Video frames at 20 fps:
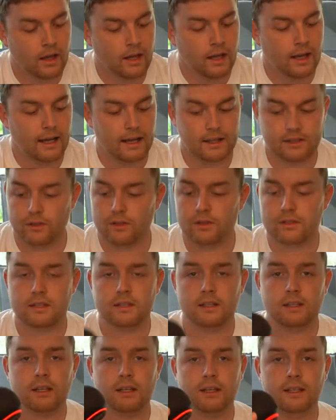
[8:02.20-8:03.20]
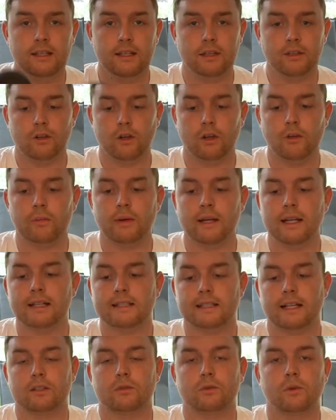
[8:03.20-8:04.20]
Äh, ansonsten hier
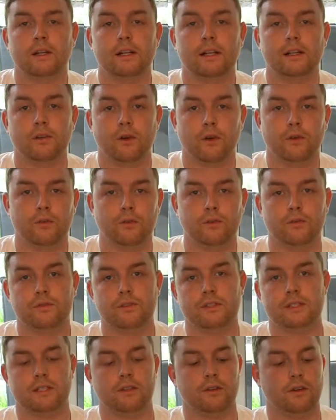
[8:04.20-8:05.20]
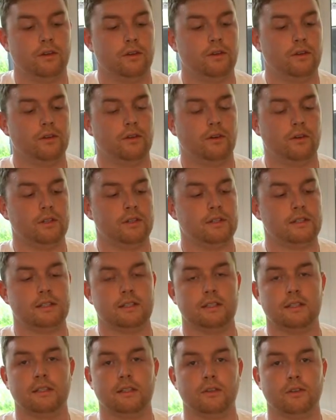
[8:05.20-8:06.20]
Neupreis aktuell 59,99,
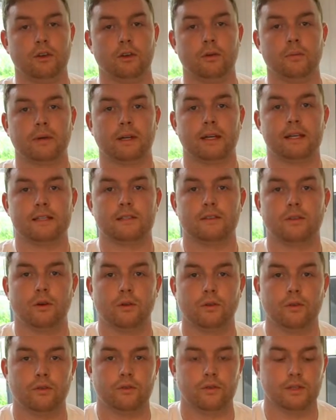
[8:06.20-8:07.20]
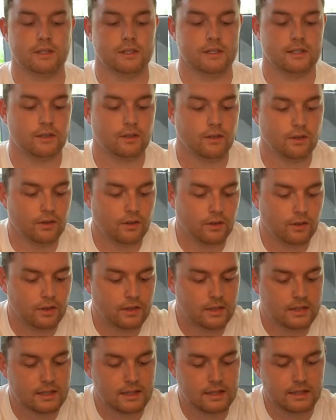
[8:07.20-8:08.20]
hier Neupreis
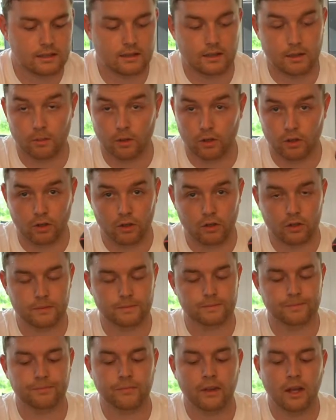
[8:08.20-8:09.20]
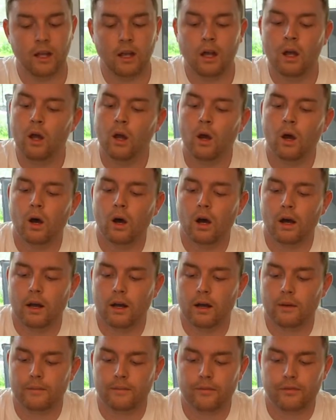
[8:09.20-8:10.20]
49,99, immer noch.
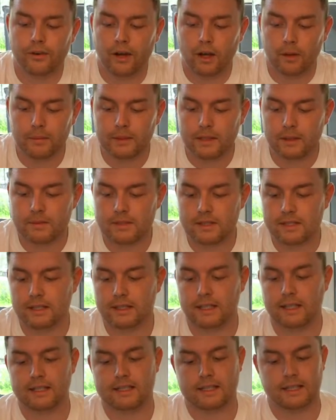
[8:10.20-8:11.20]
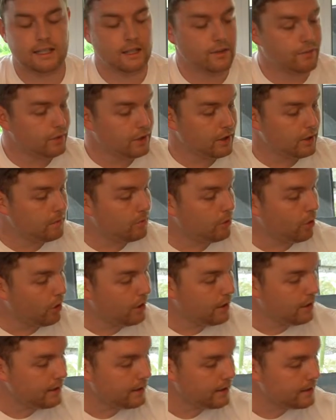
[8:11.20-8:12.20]
Ähm, Farben gibt es hier tatsächlich von dem
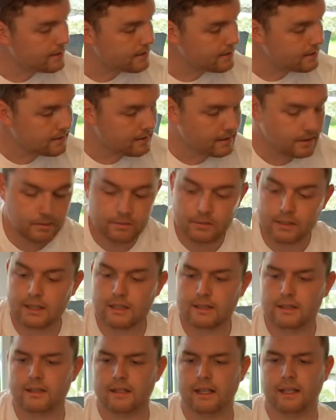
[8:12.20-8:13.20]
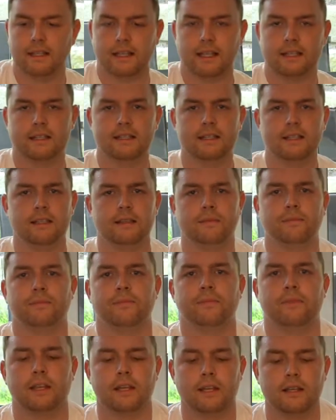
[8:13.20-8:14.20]
neuen jetzt, ähm, dieses Anthrazit,
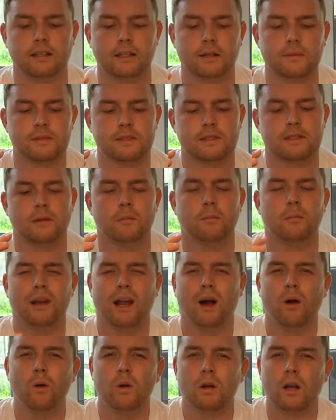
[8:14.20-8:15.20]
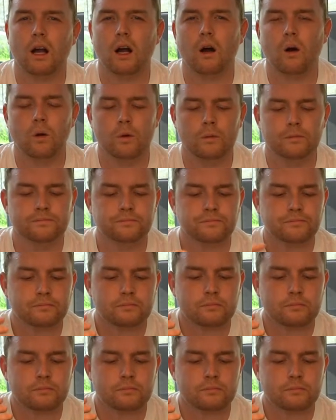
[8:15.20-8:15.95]
dann gibt es einen Blau-Grau